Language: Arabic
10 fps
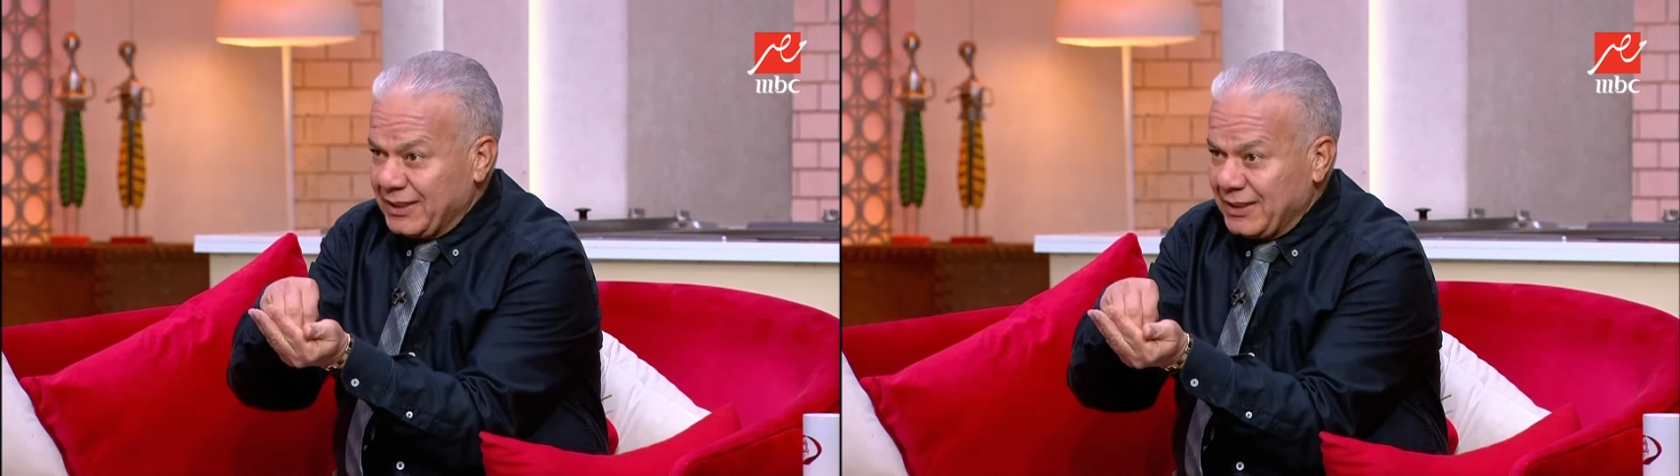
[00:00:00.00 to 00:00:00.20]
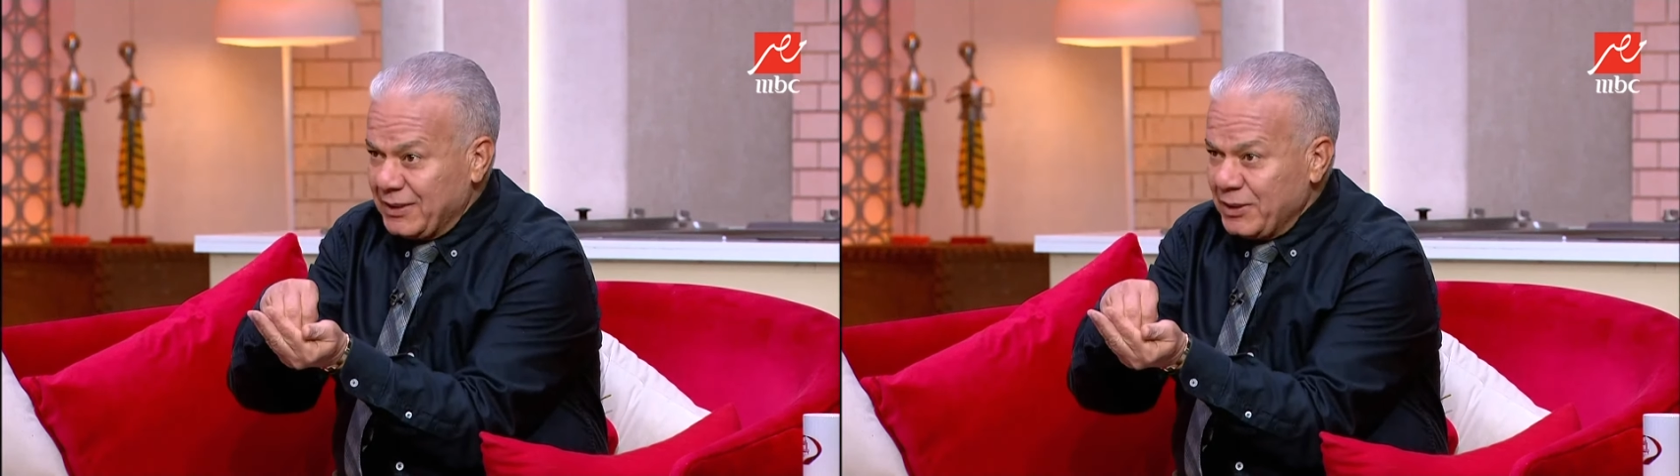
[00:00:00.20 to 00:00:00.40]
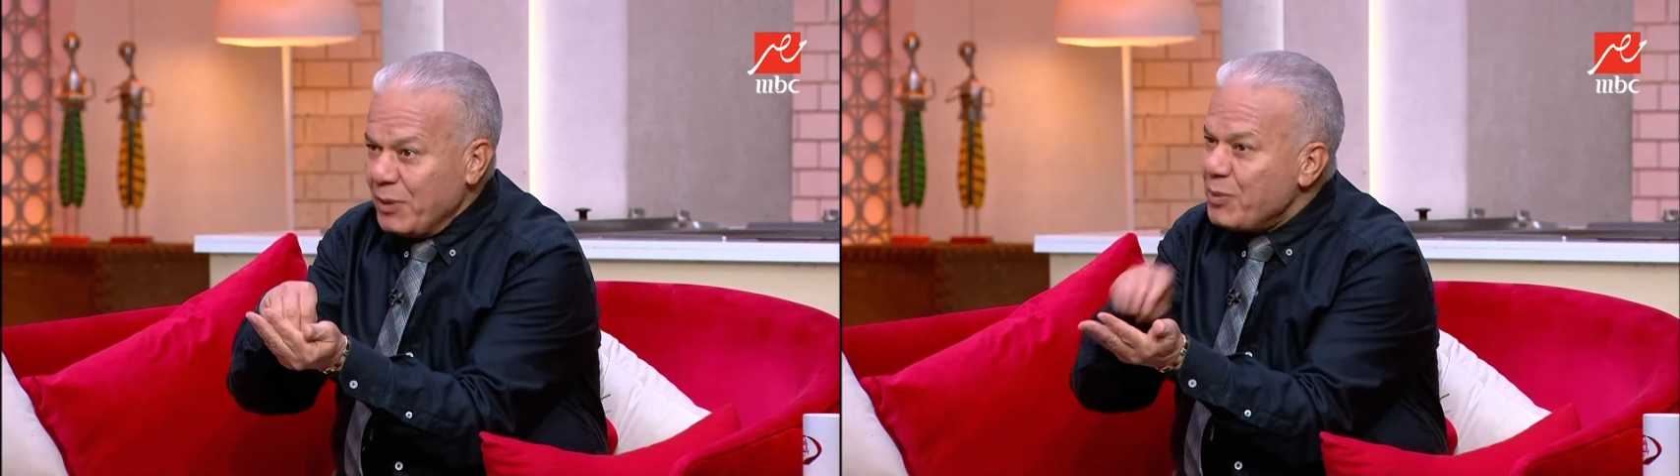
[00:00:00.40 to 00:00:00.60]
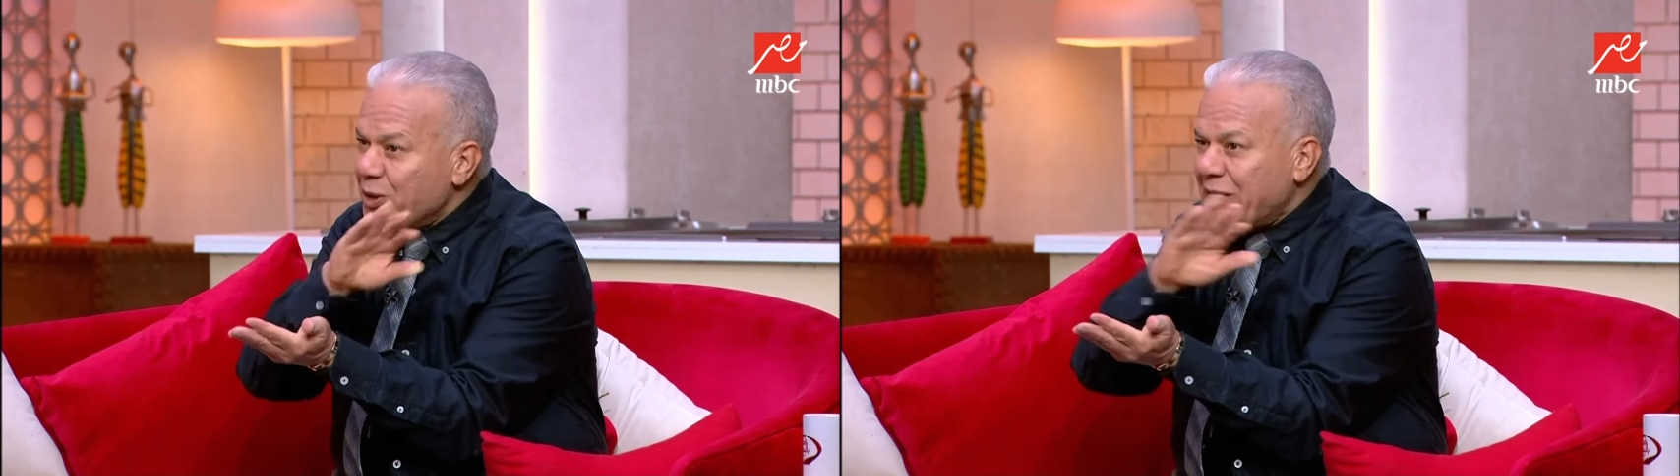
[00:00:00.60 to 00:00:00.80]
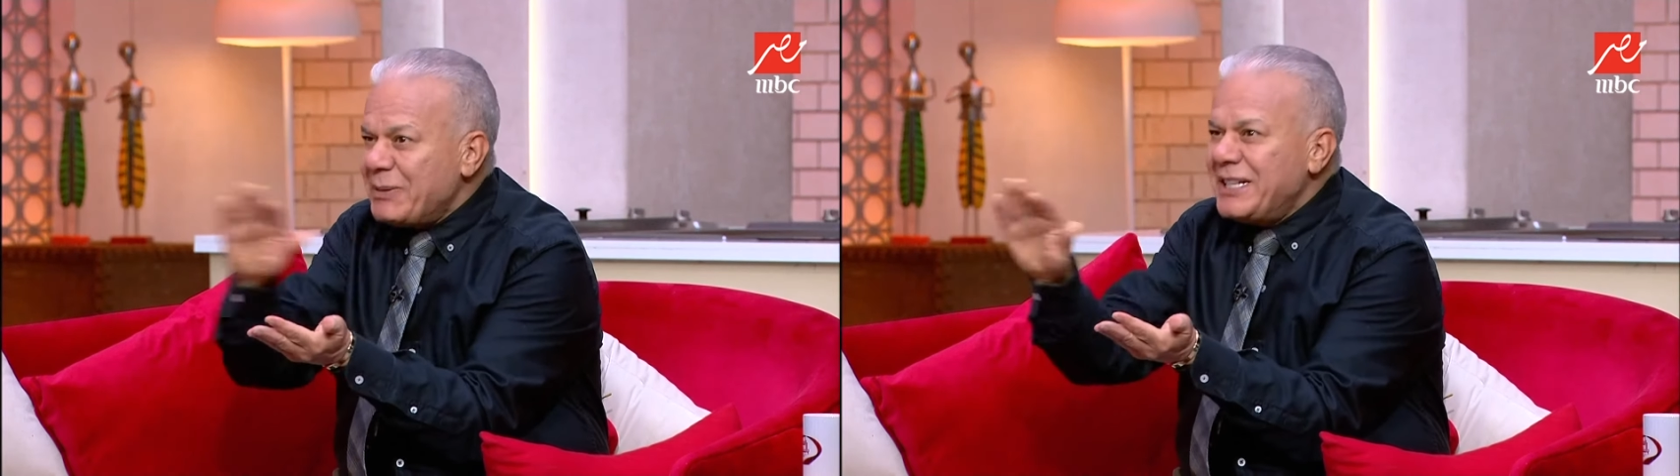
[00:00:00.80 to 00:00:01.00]
اه
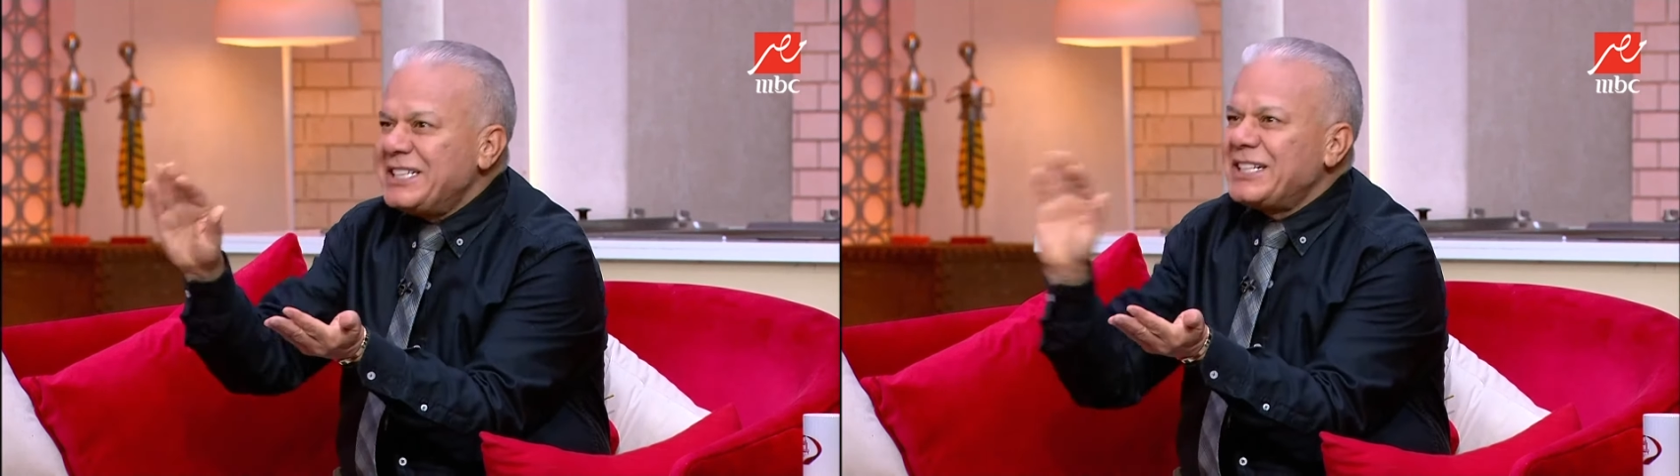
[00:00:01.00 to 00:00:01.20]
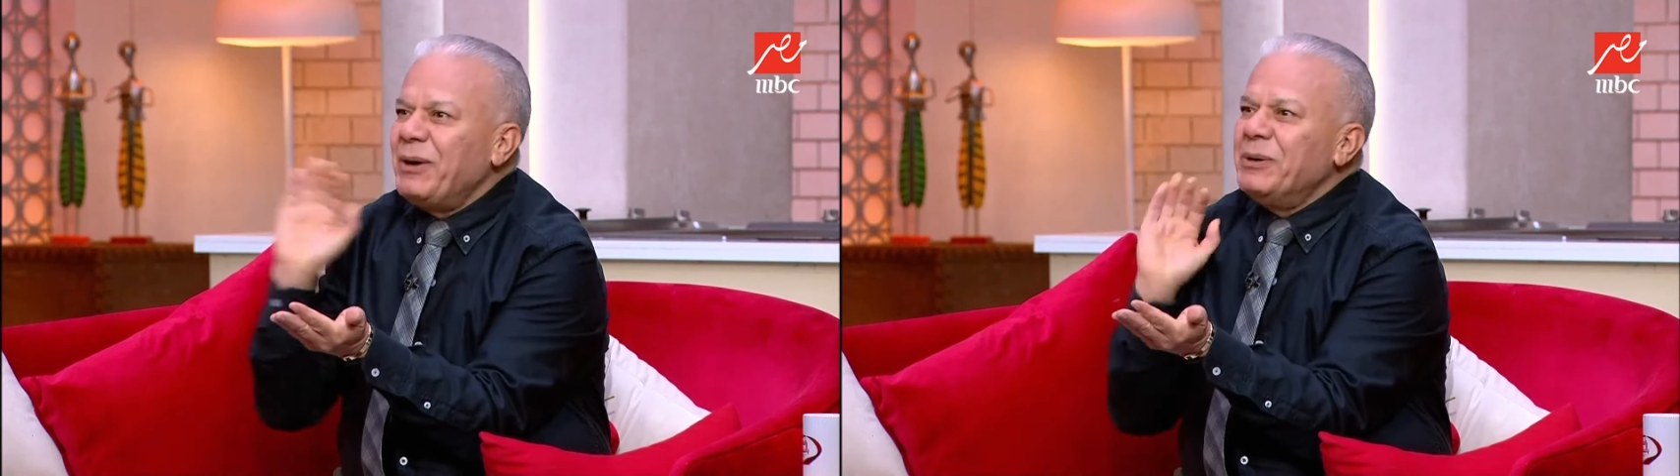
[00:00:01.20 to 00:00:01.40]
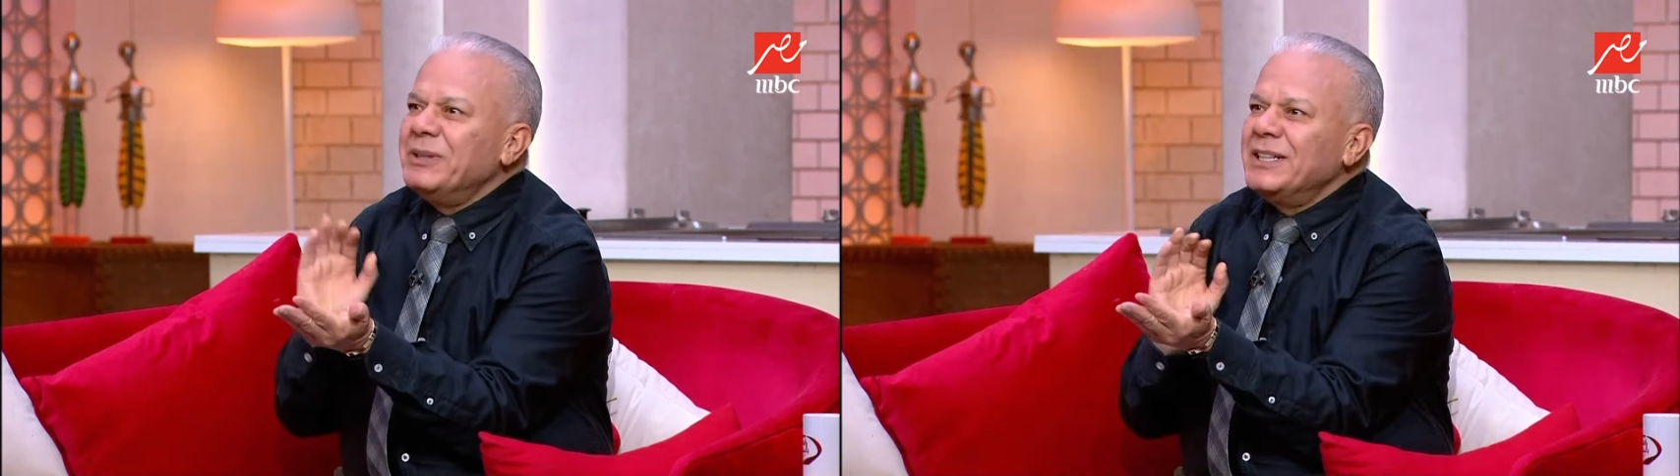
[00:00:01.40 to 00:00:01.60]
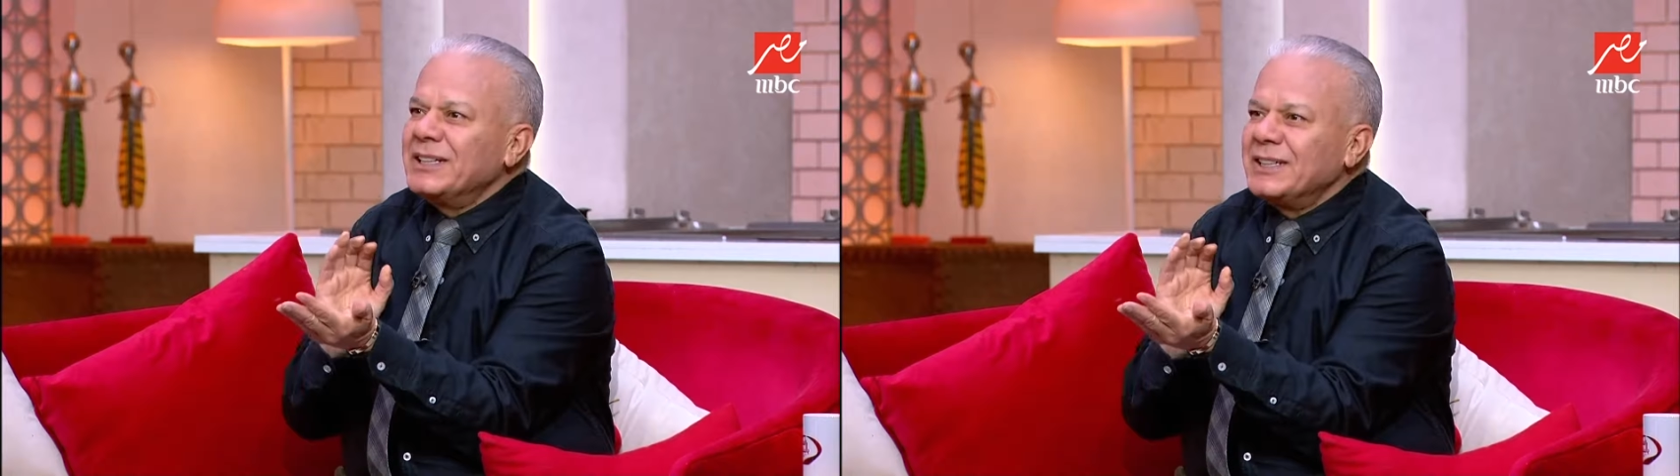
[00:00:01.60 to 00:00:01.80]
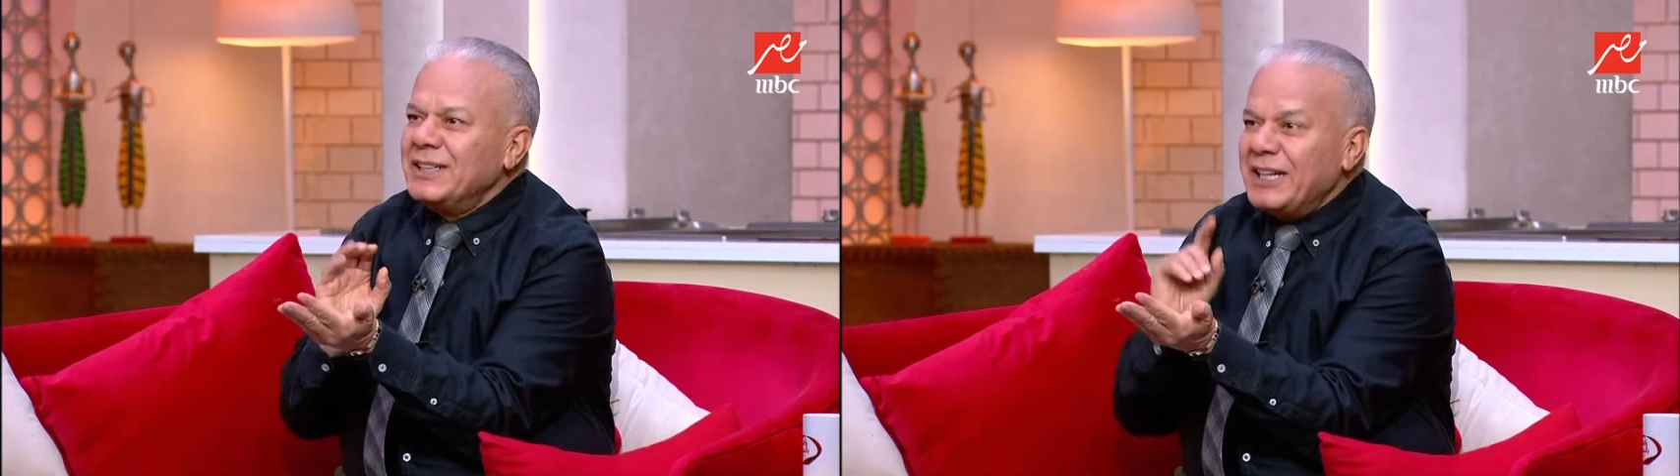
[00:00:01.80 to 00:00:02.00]
بكره مالناش دعوه بيه
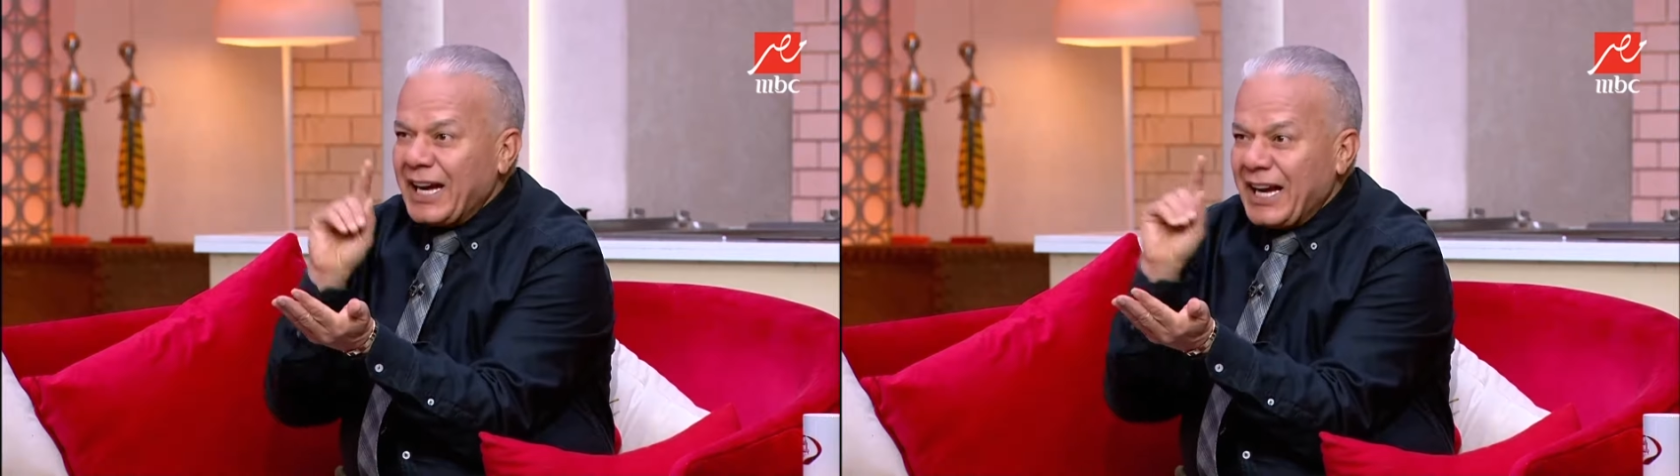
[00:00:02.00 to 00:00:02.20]
ولا